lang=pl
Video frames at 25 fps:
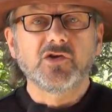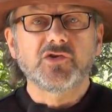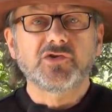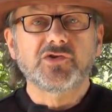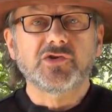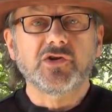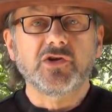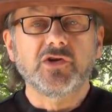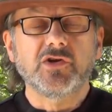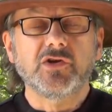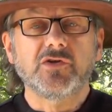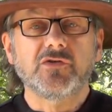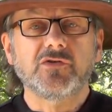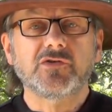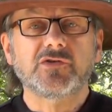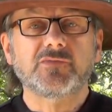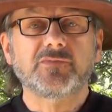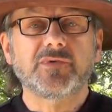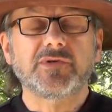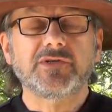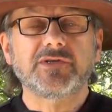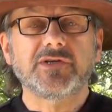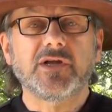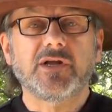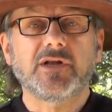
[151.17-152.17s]
czyli
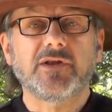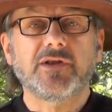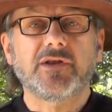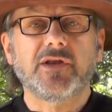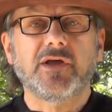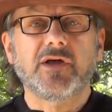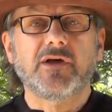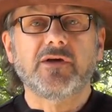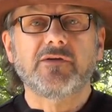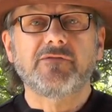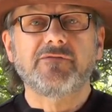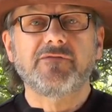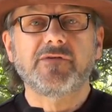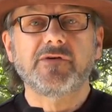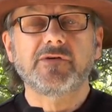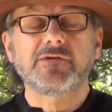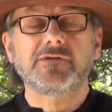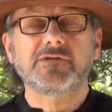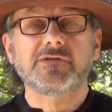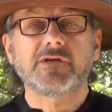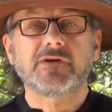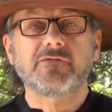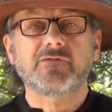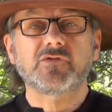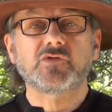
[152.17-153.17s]
specjalna
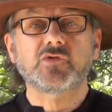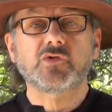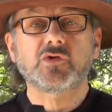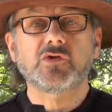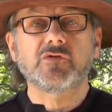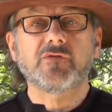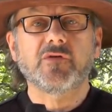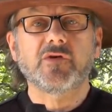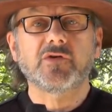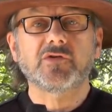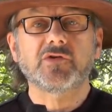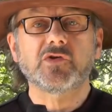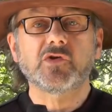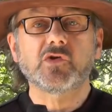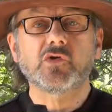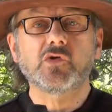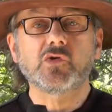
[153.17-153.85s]
wersja wyszukiwarki